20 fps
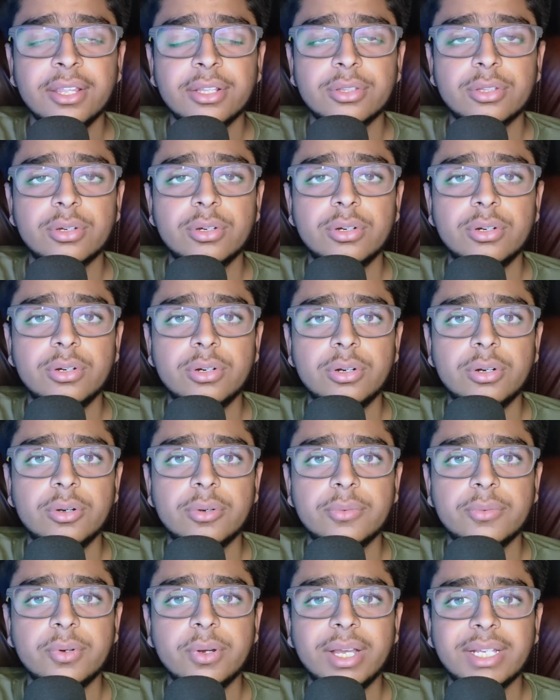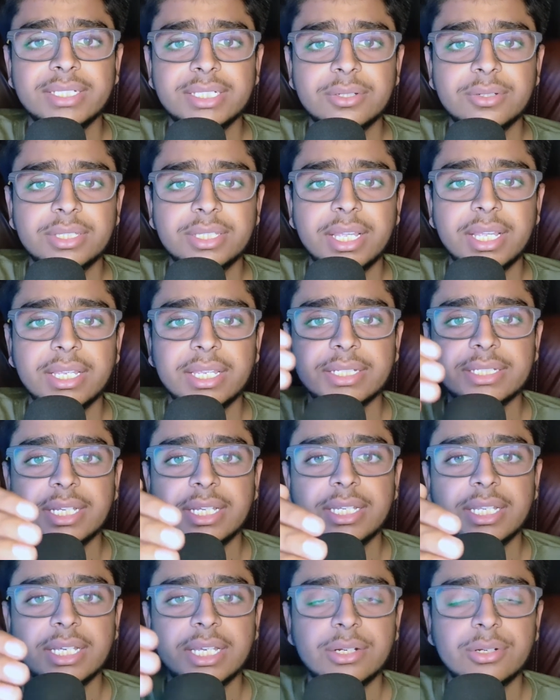तो वो ऐसा होता है कि
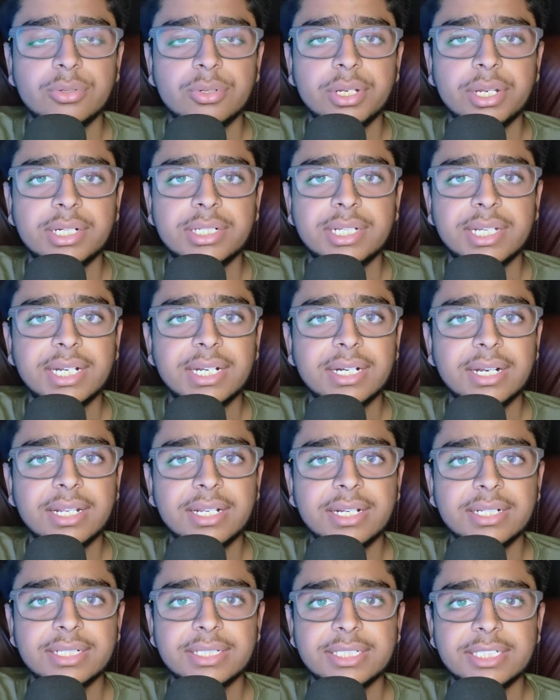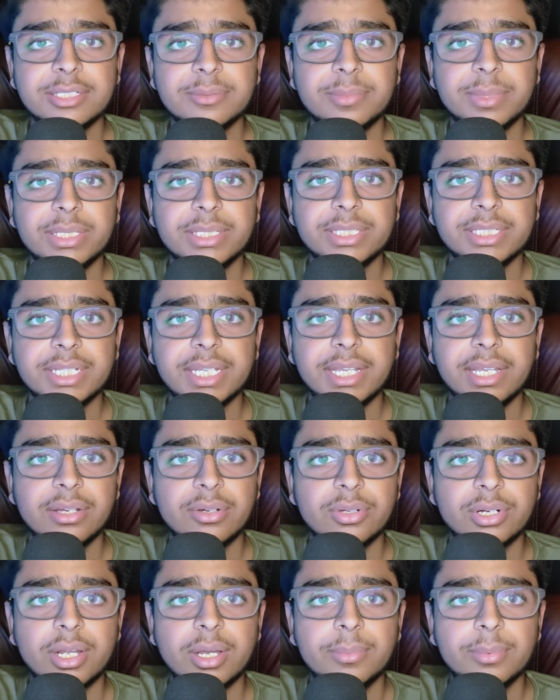यानी अगर उन्होंने अठारह डॉलर की चीज़ बेची है
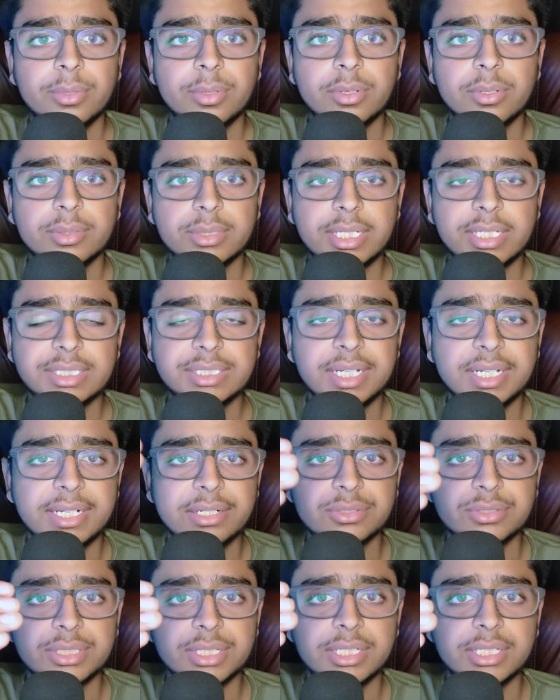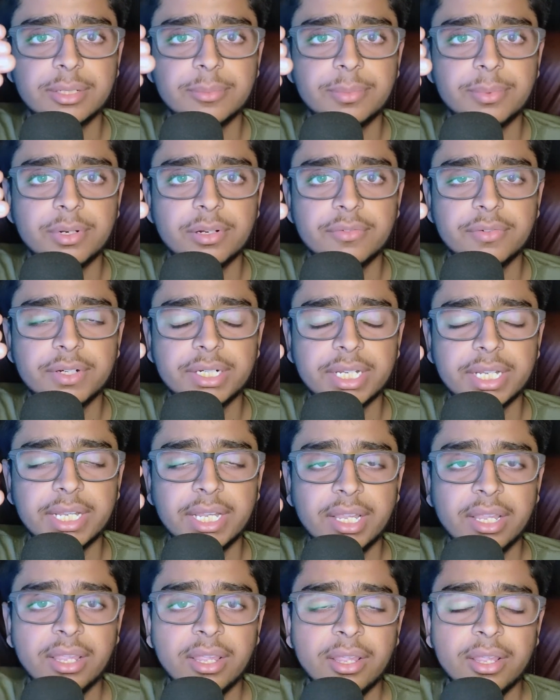और आपको दस डॉलर उसके अंदर प्रॉफिट
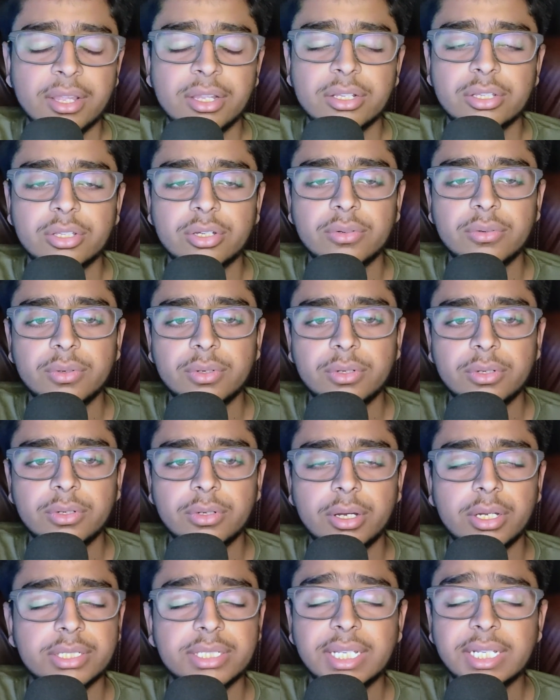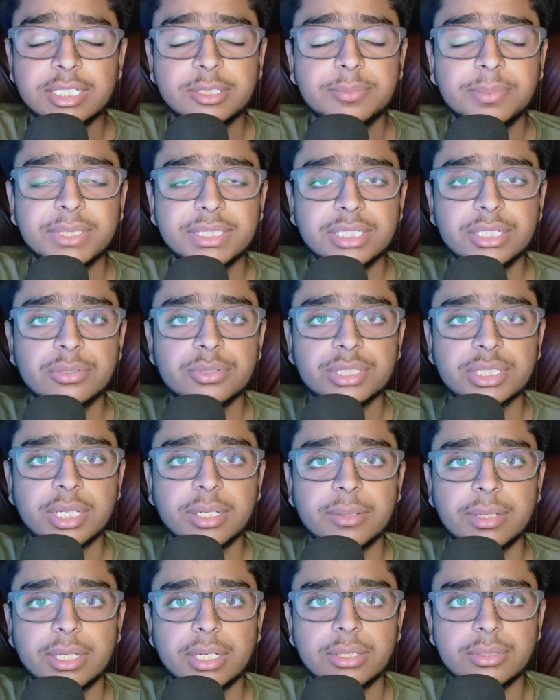है तो वो दस परसेंट
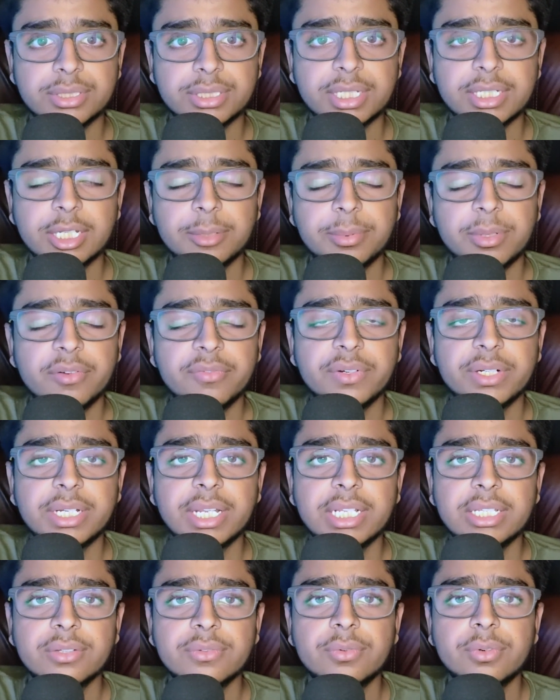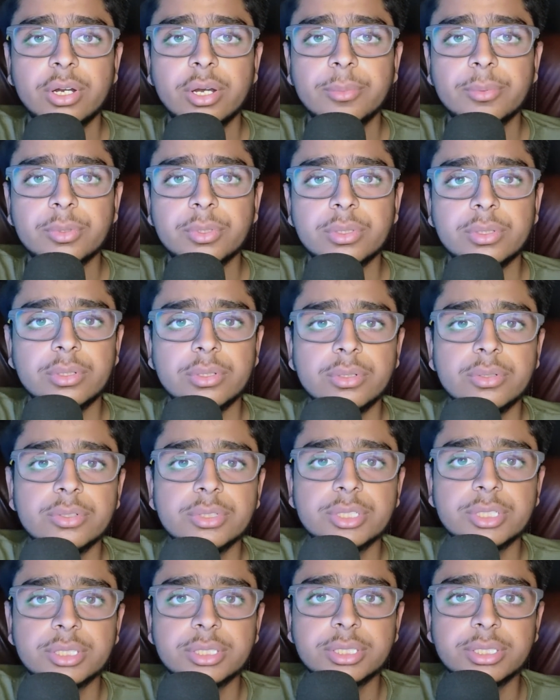उसका उसके अंदर प्रॉफिट है तो वो आपको
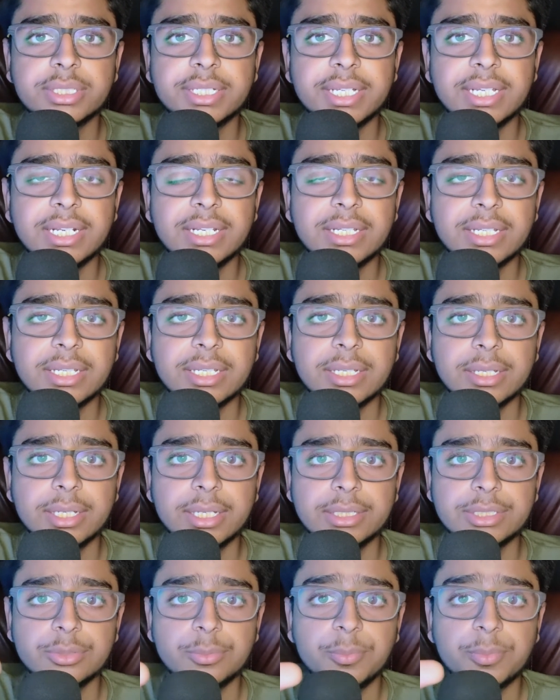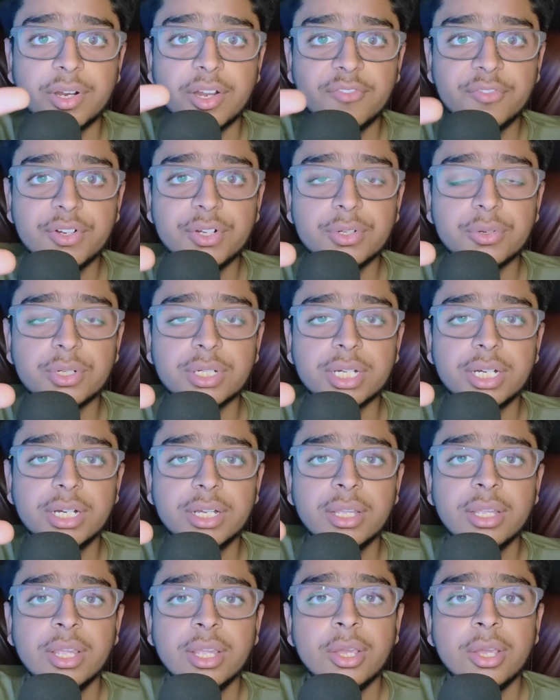उस सेल के जो प्रॉफिट
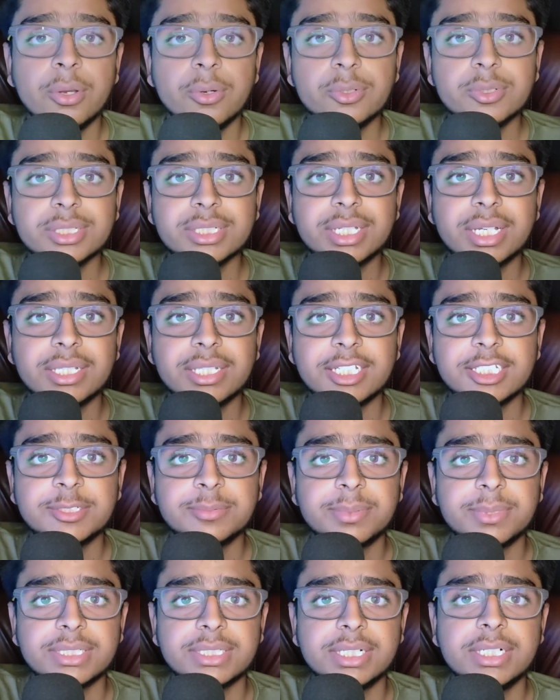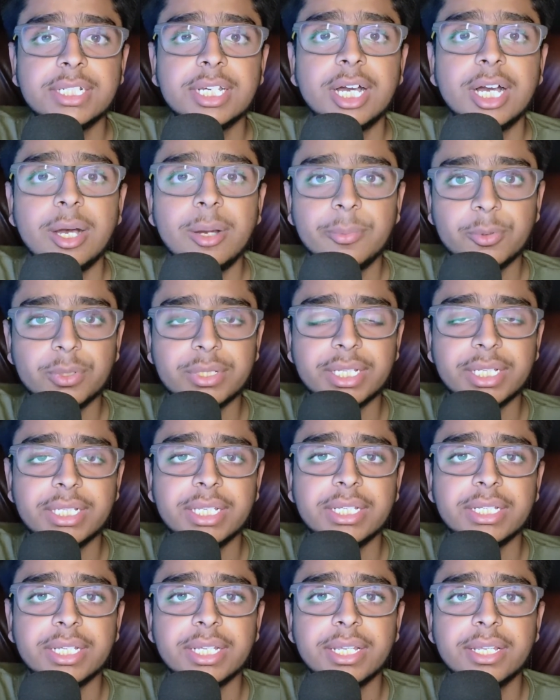होगा उसका दस परसेंट आपको दे
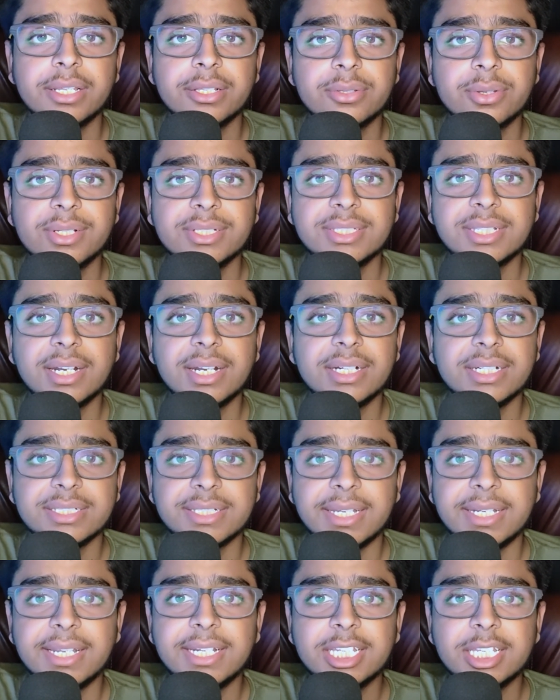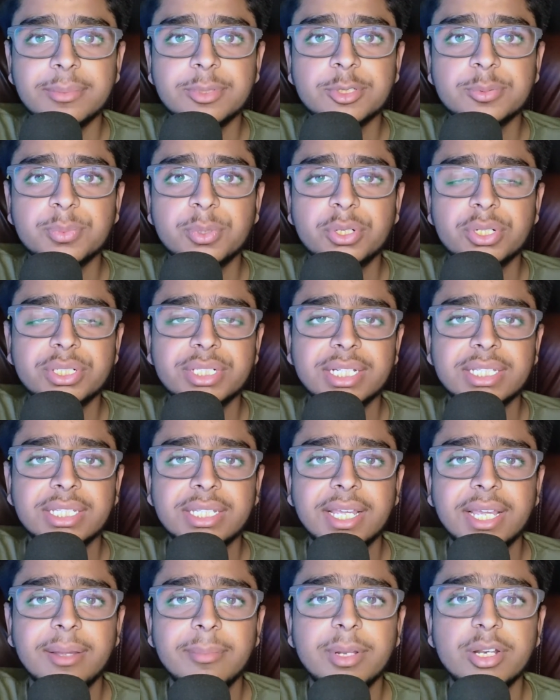देंगे तो इस तरह डिज़ाइनर की भी सपोर्ट हो
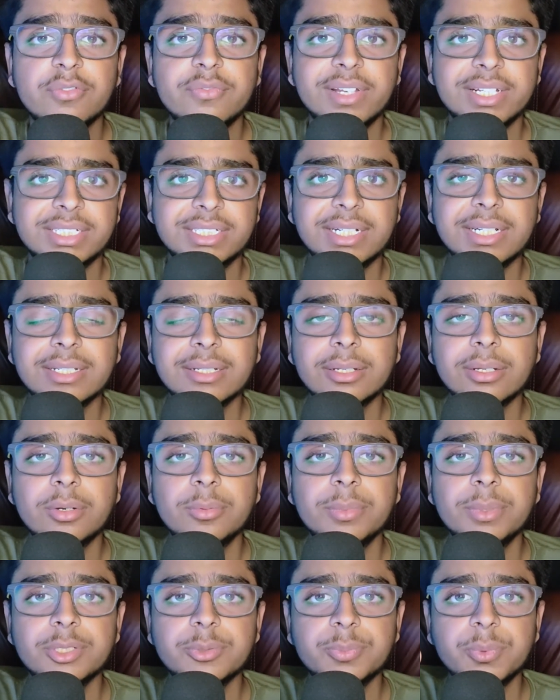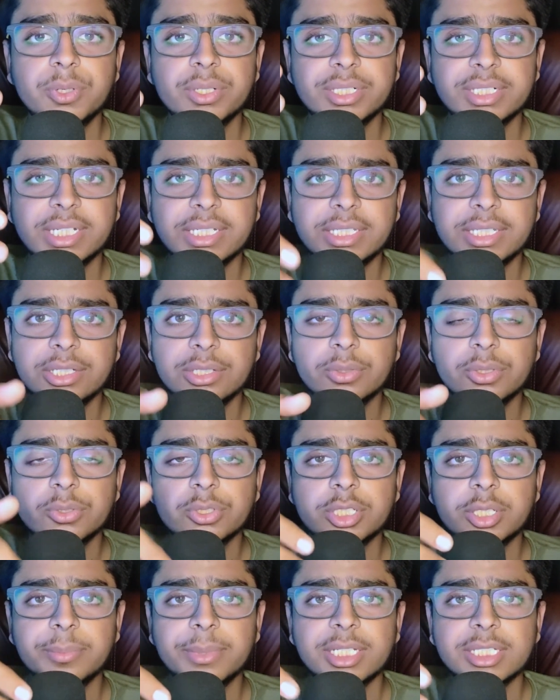जाती है मैन्युफैक्चरर को भी सपोर्ट हो जाती है क्योंकि
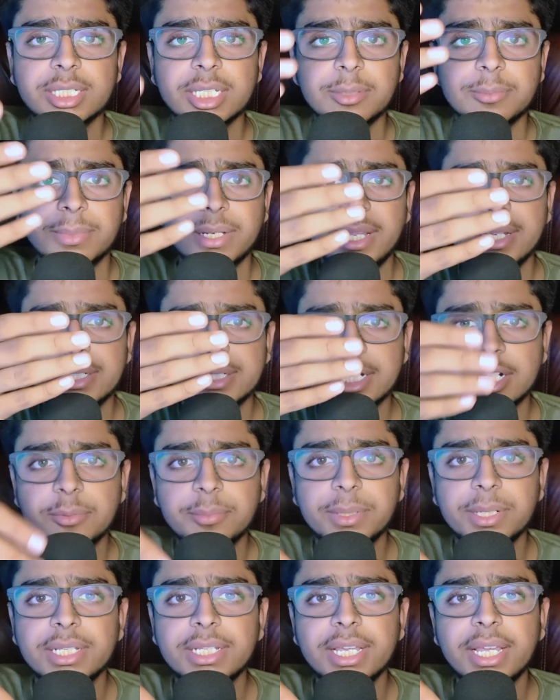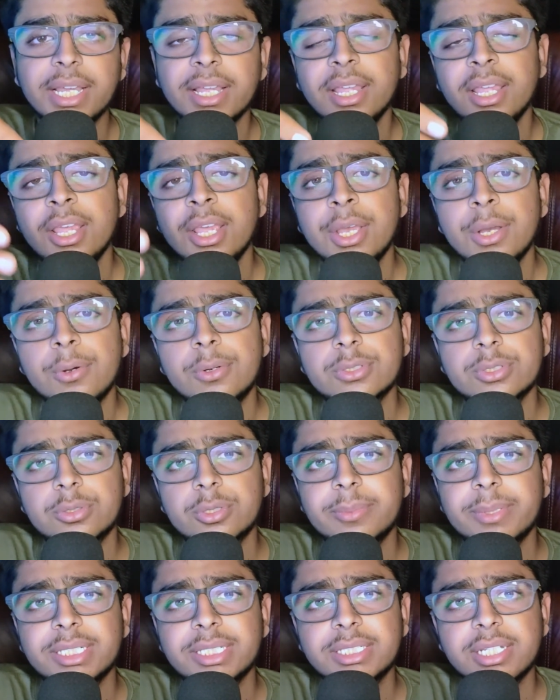उसके पास एक ब्लैंक शर्ट पड़ी है
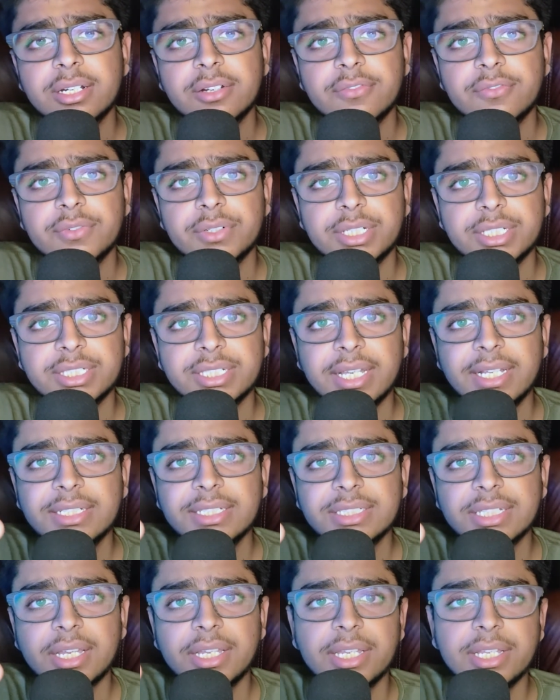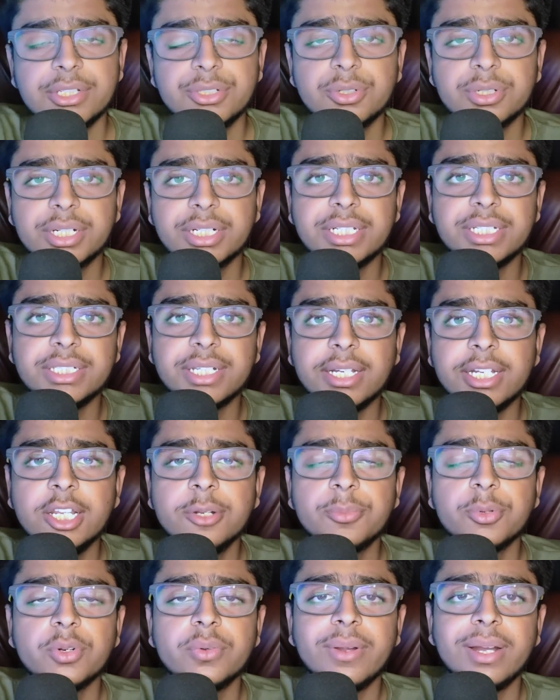उसको बस सिर्फ डिज़ाइन चाहिए जो कि डिज़ाइनर
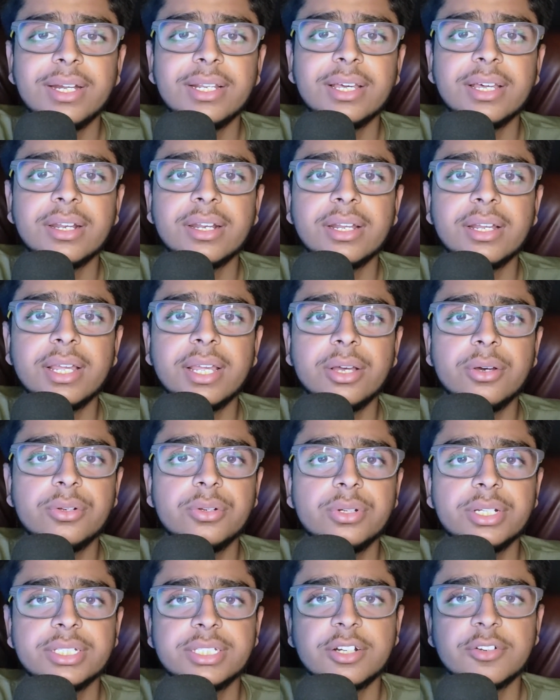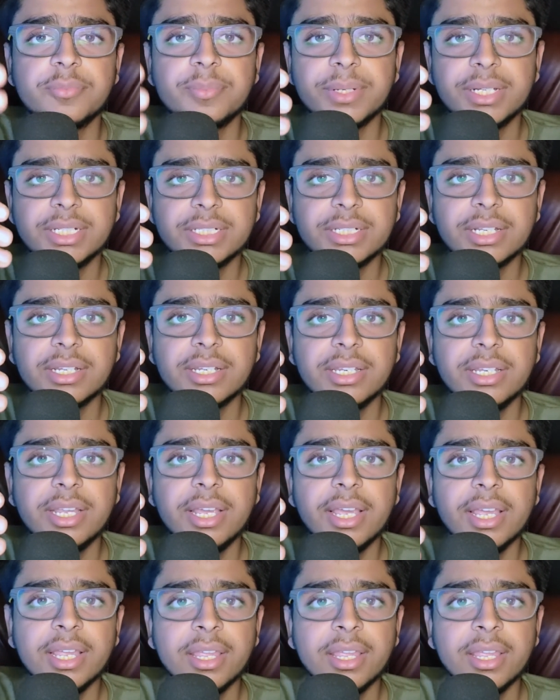प्रोवाइड कर रहा है उन्होंने सिर्फ पेस्ट करनी है